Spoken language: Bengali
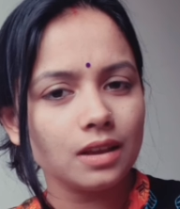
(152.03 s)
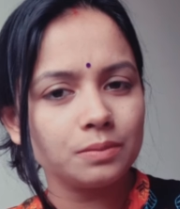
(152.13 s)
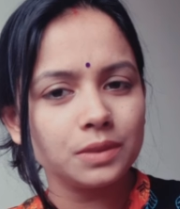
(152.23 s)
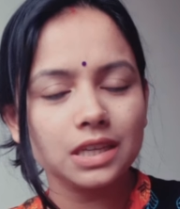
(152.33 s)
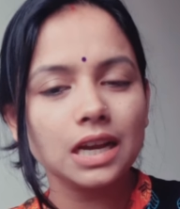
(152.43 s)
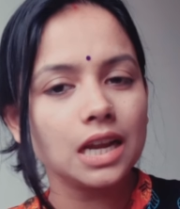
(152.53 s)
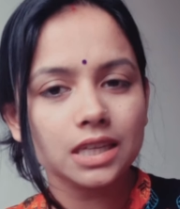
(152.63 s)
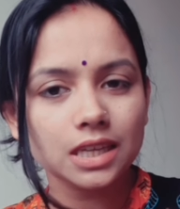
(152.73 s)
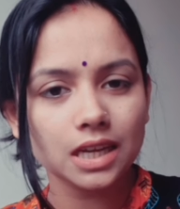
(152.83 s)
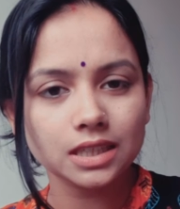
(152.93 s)
আপনার
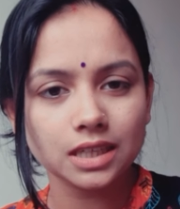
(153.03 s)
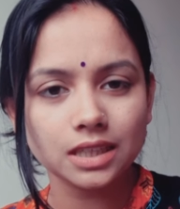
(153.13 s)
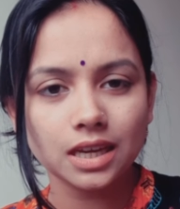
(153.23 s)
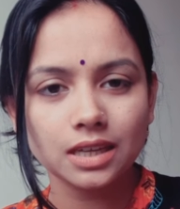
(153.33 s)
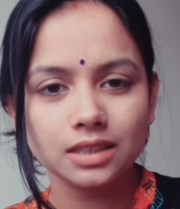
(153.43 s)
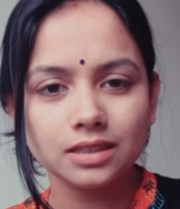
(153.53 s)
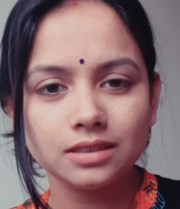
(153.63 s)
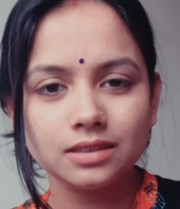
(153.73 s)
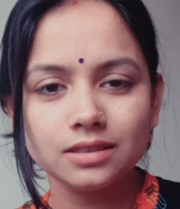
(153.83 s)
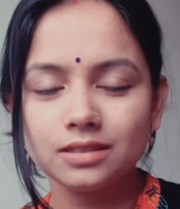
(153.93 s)
কানের ডাক্তার দেখান
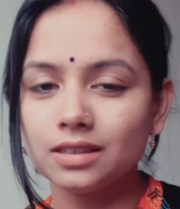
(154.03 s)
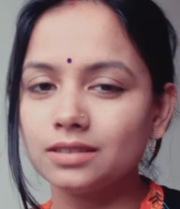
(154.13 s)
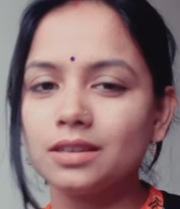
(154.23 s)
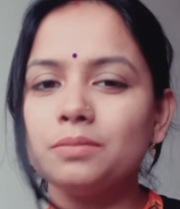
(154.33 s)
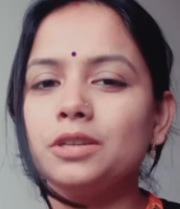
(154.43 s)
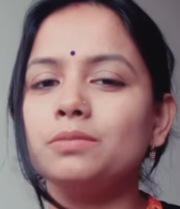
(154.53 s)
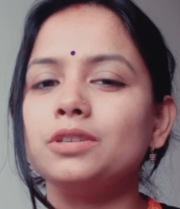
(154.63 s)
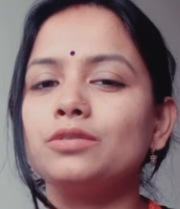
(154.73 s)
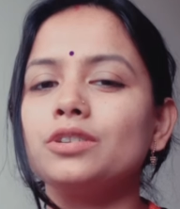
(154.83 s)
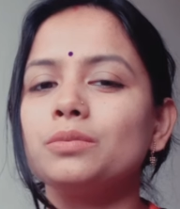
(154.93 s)
সাসা
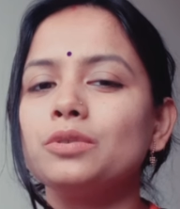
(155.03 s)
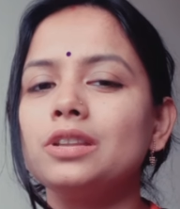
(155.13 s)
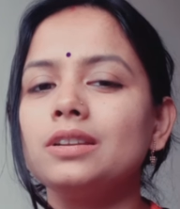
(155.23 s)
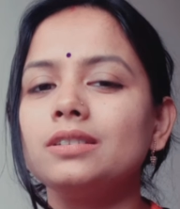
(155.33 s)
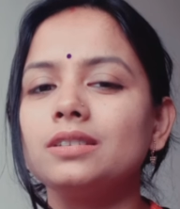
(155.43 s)
মিনমিন করে বললেন